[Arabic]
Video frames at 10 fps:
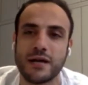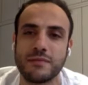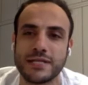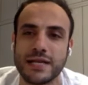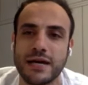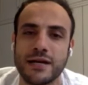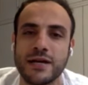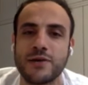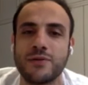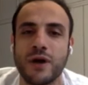على
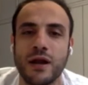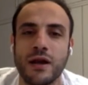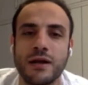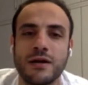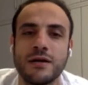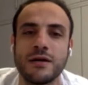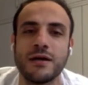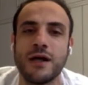المثانه وعلى